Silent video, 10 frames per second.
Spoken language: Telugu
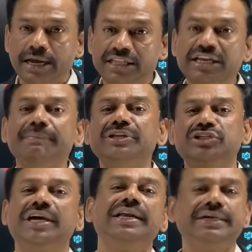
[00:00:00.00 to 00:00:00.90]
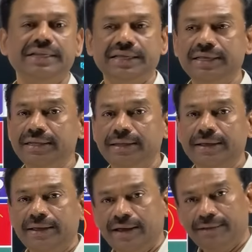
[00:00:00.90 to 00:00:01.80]
అధిగమించాలంటే
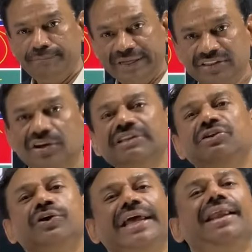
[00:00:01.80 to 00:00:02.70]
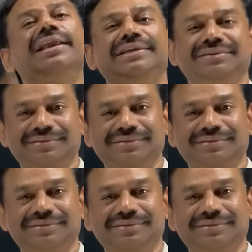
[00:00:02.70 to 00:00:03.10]
ఆ మెథడాలజీలోకి వెళ్ళాలి